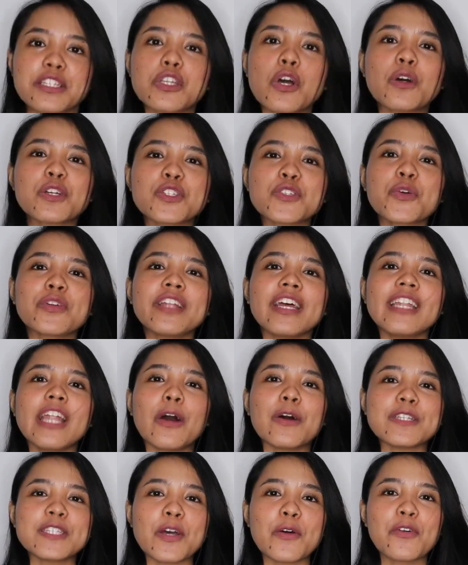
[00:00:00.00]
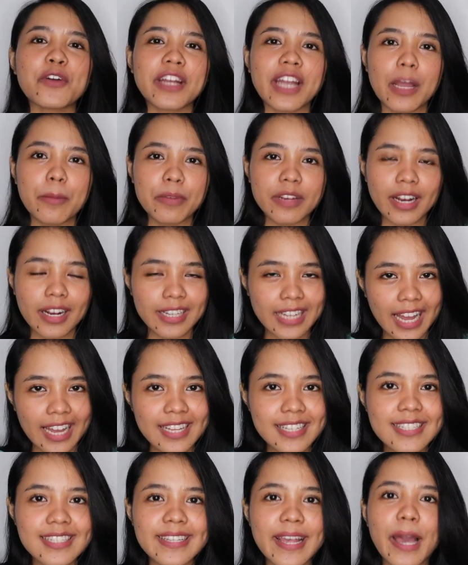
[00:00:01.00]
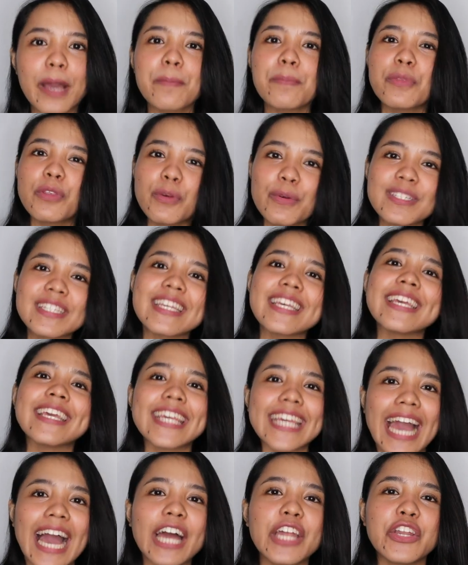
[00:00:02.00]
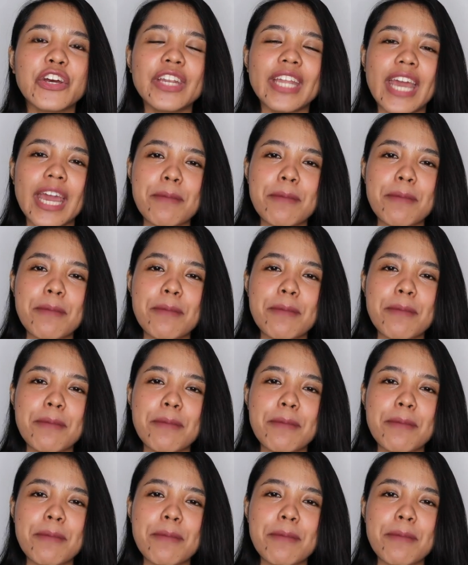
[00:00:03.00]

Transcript: So, sugdan ako sa kong camera, guys. I'm using Canon